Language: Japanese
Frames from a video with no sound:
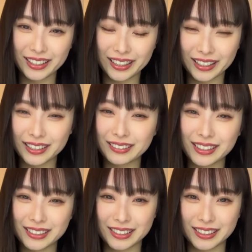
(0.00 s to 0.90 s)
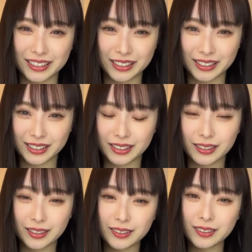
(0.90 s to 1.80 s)
えー、嬉しい
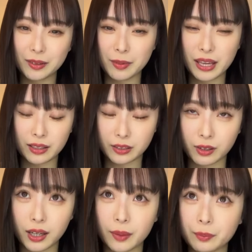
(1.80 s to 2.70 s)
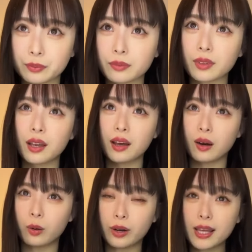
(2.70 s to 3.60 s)
今日のメイクは
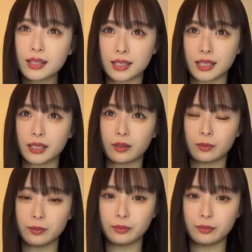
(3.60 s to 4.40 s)
オレンジ